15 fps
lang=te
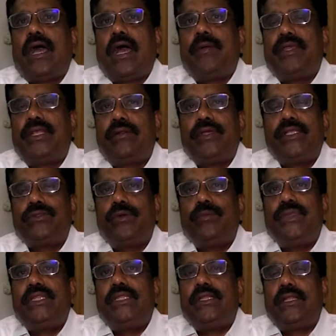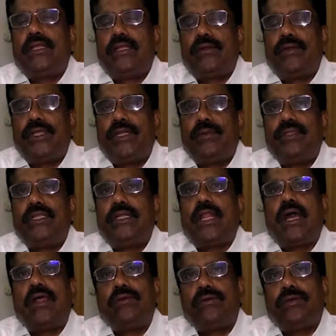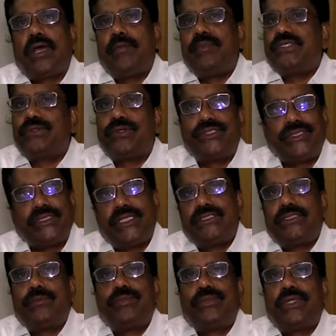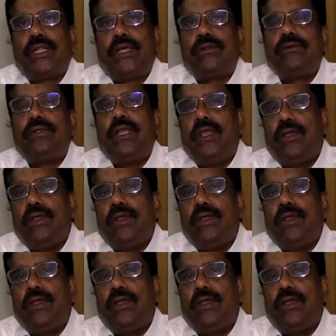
ఆమె ఇరవై తొమ్మిది ఇరవై ఎనిమిది నాలుగు ఆఫీస్కి వచ్చిందని చెప్తున్నారు